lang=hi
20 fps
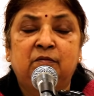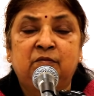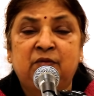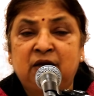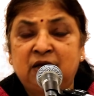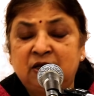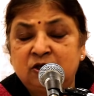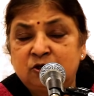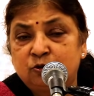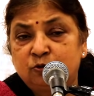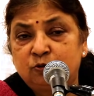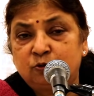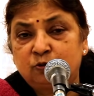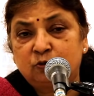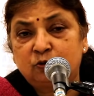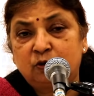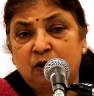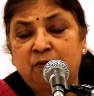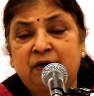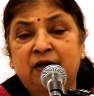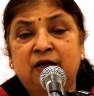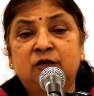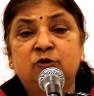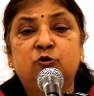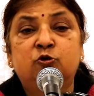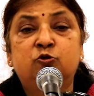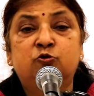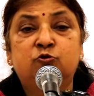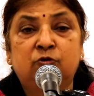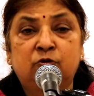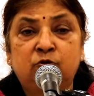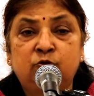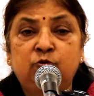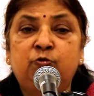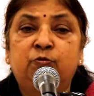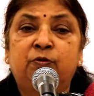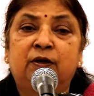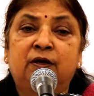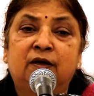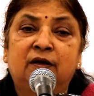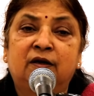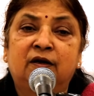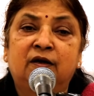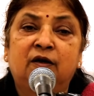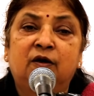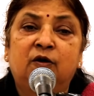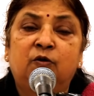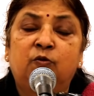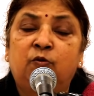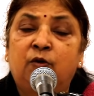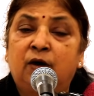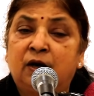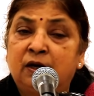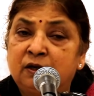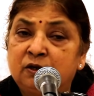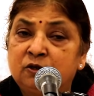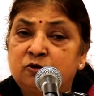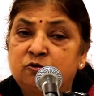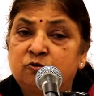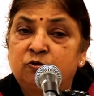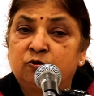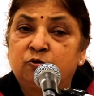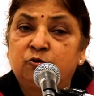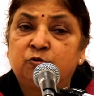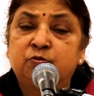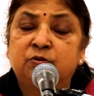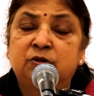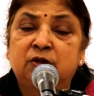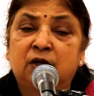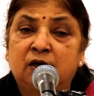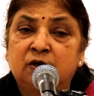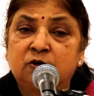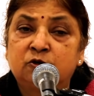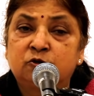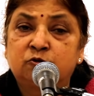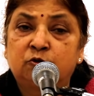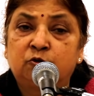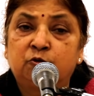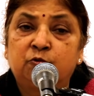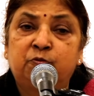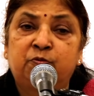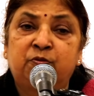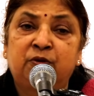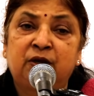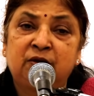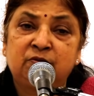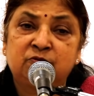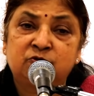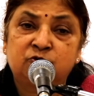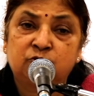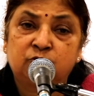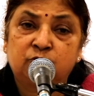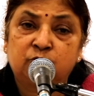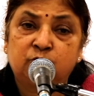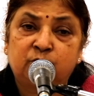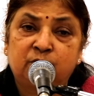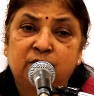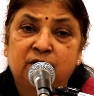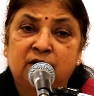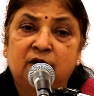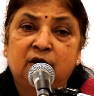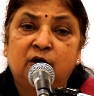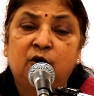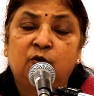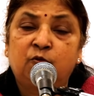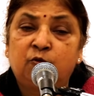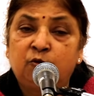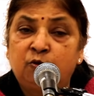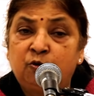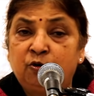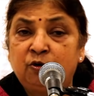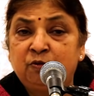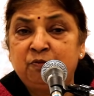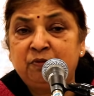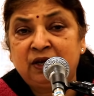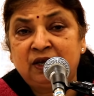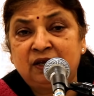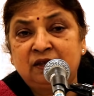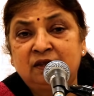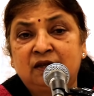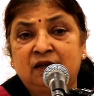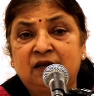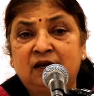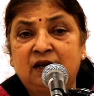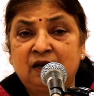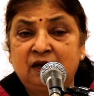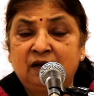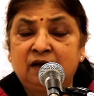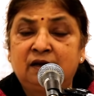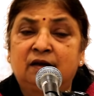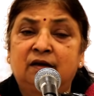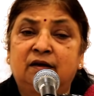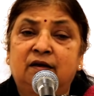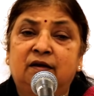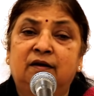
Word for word: मेरे जो हमारा जो स्वरूप है वो आनंद स्वरूप शांत स्वरूप प्रेम स्वरूप है वो गुण मेरे अंदर हैं